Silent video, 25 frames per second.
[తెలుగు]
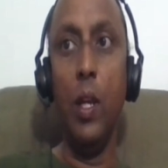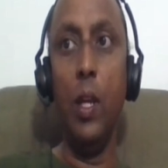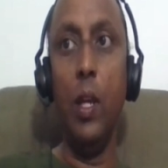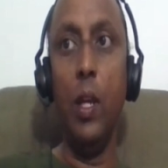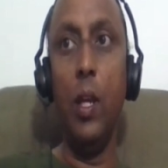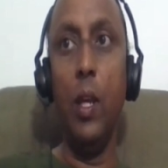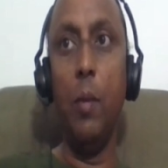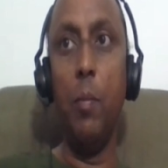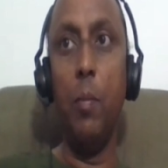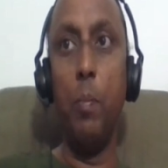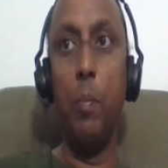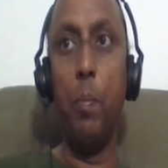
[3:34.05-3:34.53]
ఈ
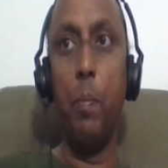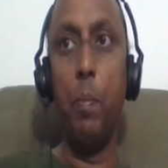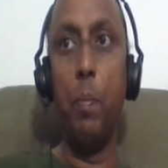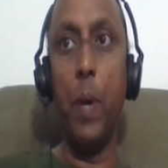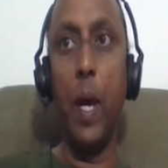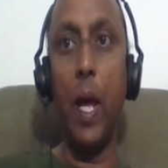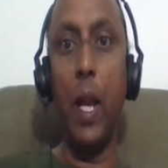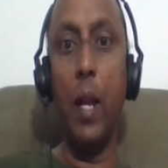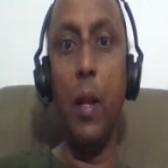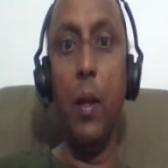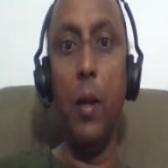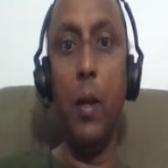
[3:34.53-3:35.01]

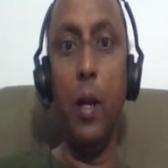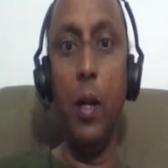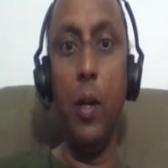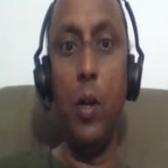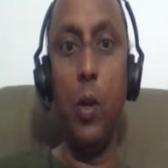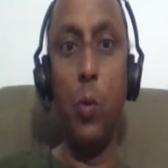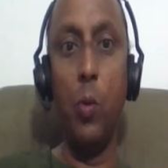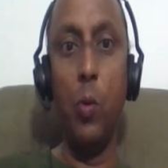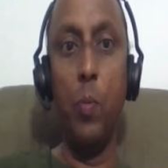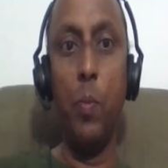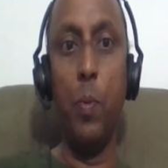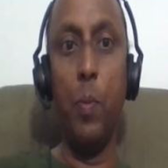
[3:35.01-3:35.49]
పారా
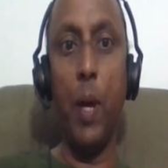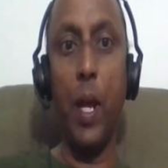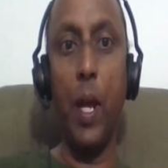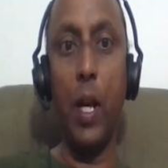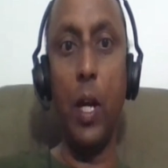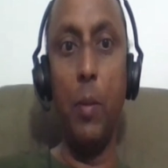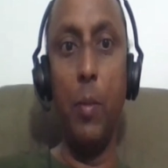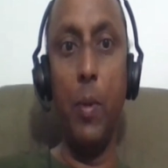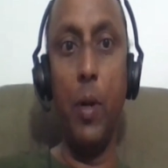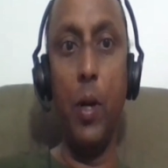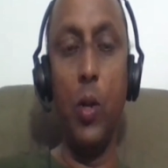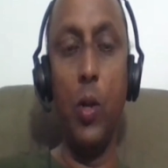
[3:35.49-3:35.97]
ట్రూప్ పారా
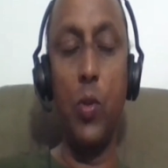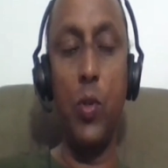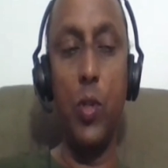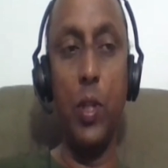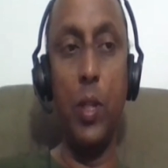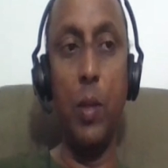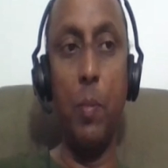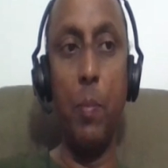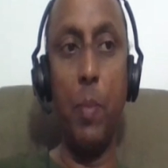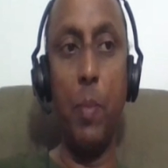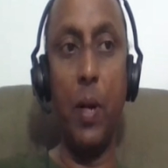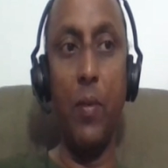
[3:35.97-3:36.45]
కమాండోస్
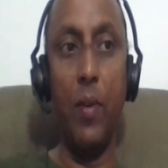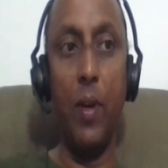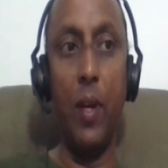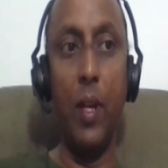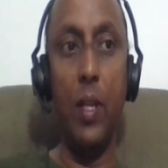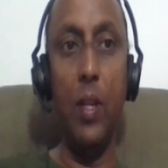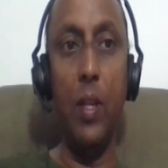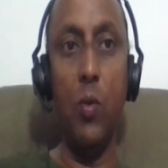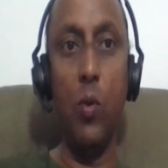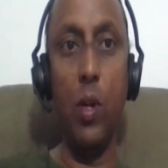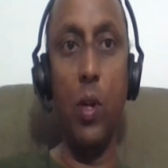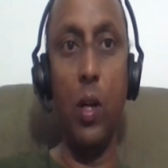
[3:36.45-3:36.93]
దింపడం
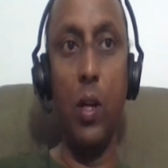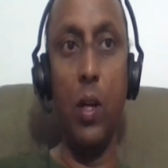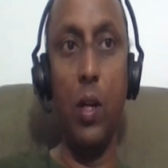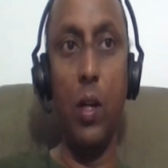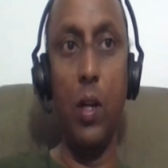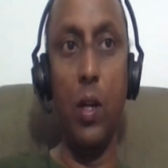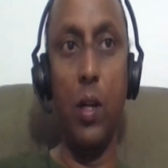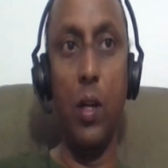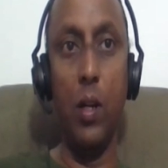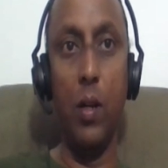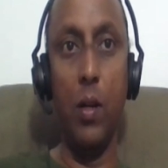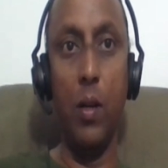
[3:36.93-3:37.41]
అనేది ఒక
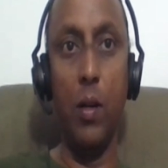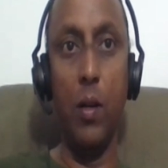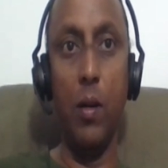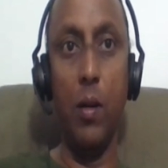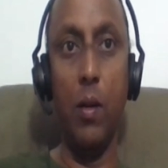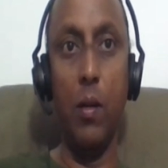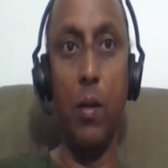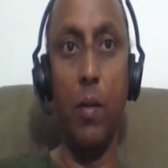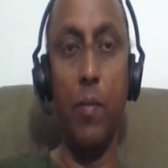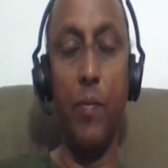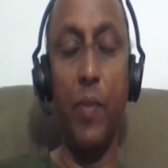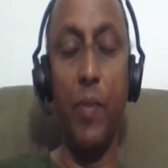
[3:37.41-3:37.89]

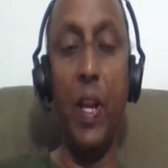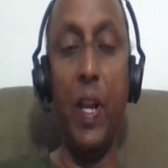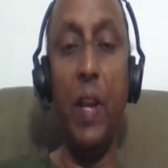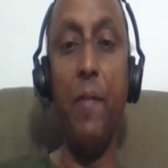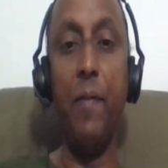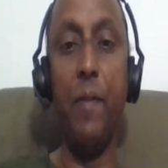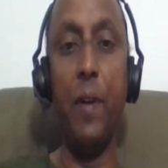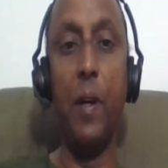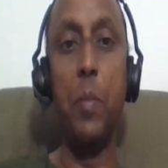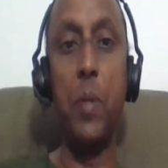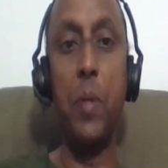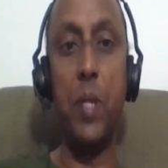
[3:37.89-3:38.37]
వెరీ
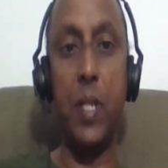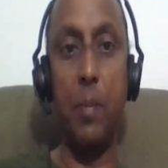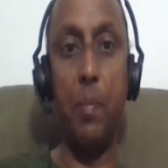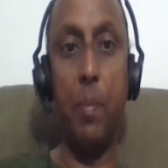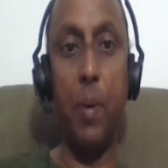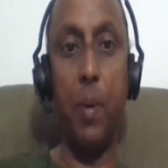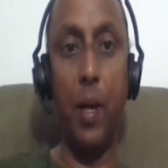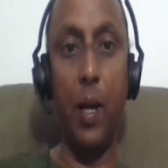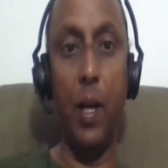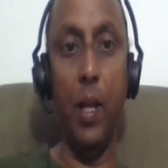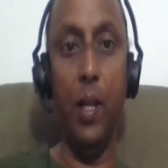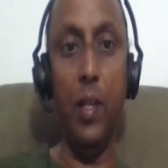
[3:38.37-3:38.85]
ఫర్మ్
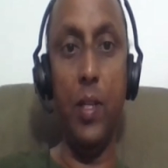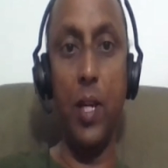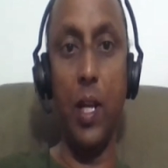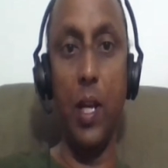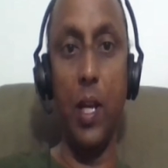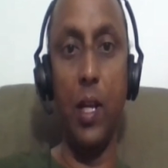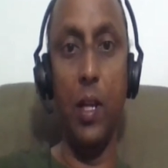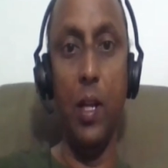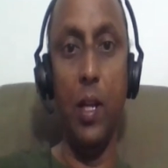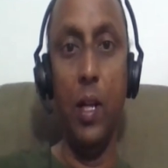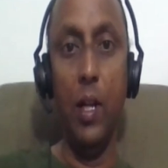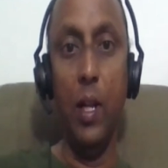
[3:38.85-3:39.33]
స్టెప్ అండి
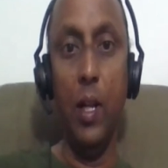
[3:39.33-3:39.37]
చాలా